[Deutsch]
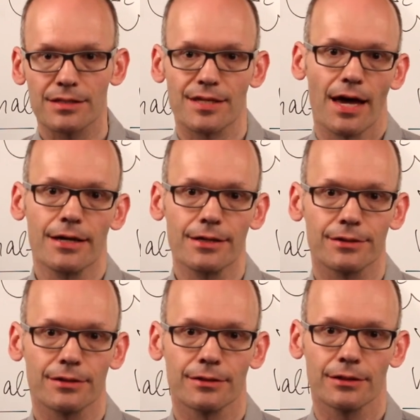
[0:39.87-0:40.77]

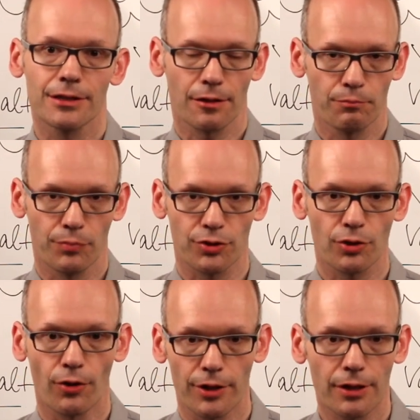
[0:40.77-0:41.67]
zeigt Ihrem
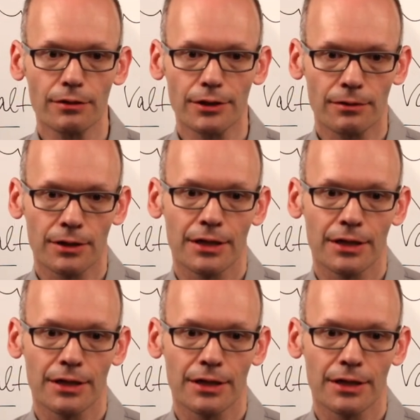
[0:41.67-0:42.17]
Betreuer,